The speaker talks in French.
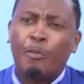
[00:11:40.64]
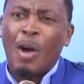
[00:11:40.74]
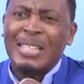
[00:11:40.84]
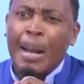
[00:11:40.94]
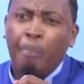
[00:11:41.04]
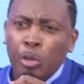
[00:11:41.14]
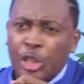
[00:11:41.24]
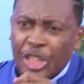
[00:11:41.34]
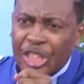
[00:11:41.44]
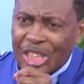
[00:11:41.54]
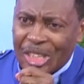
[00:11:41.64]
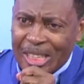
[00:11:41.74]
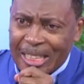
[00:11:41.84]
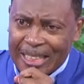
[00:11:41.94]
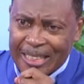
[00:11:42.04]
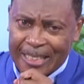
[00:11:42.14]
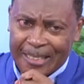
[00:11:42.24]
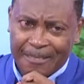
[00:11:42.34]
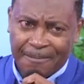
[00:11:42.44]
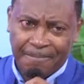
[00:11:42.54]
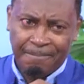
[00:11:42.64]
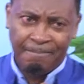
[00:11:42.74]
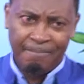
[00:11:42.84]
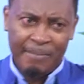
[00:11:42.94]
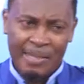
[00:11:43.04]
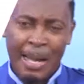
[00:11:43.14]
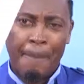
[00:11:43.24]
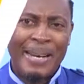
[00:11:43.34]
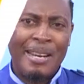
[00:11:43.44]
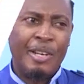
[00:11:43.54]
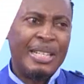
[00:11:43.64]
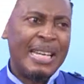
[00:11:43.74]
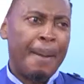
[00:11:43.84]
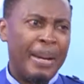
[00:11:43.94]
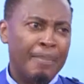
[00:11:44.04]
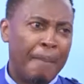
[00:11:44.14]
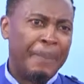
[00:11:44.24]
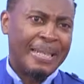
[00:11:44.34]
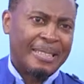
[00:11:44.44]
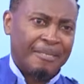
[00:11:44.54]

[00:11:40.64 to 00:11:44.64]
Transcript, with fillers: de voir sa bouche. Ta manière de dire Amen m'embête.